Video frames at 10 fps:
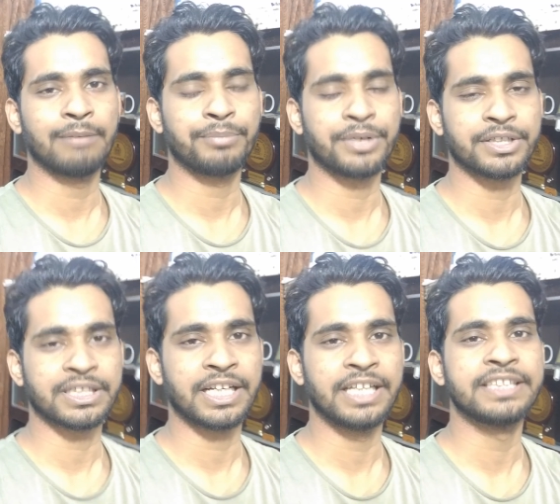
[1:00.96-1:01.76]
हैं हम प्रेस
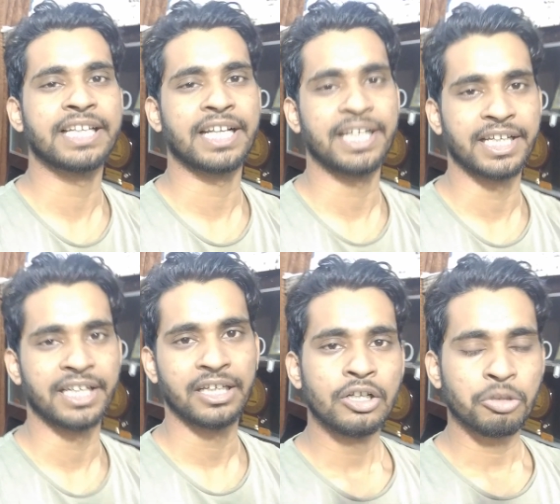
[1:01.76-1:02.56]
रिलीज करेंगे
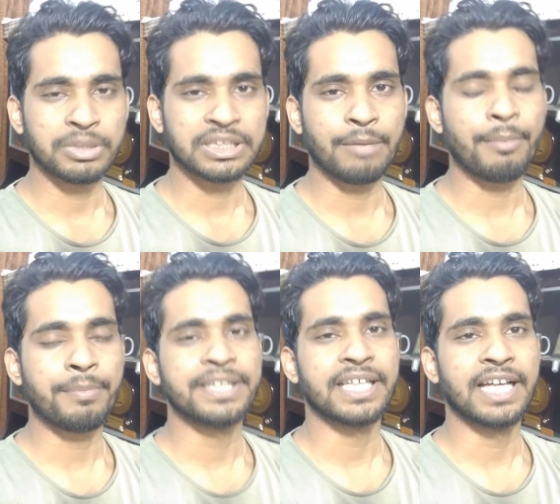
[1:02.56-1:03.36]
तो बस आप
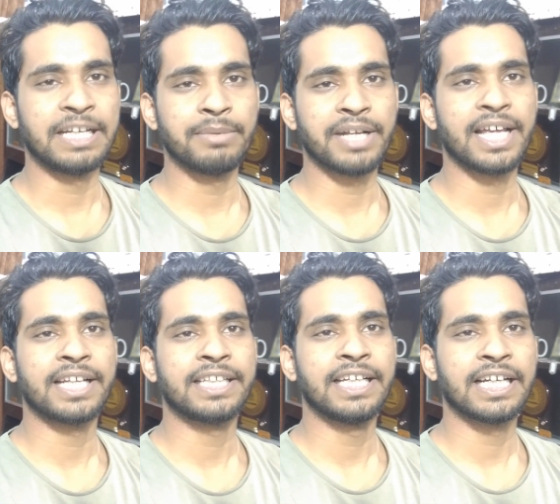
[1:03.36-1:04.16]
अपनी तैयारी बनाए
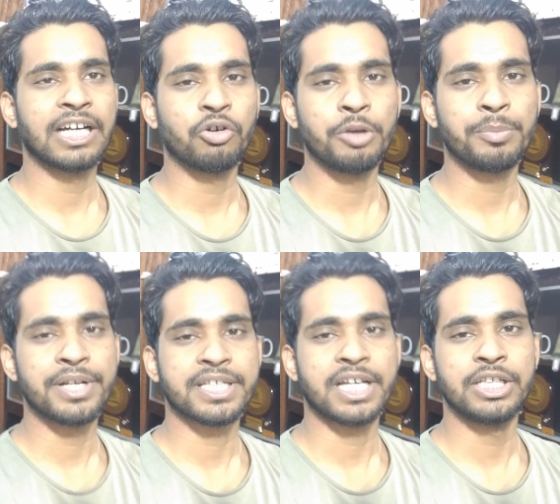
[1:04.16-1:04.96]
रखिएगा कोई
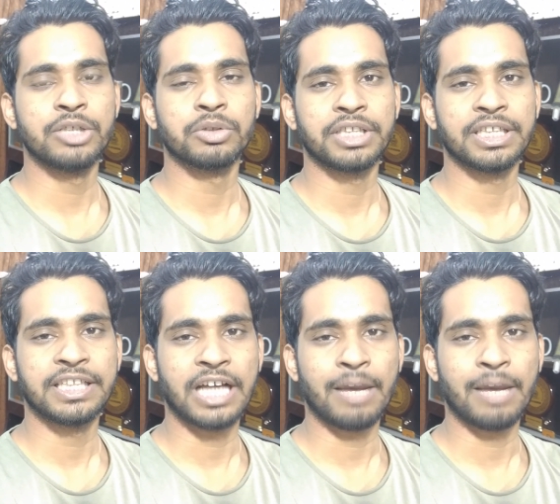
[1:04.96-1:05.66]
परेशानी होती है देन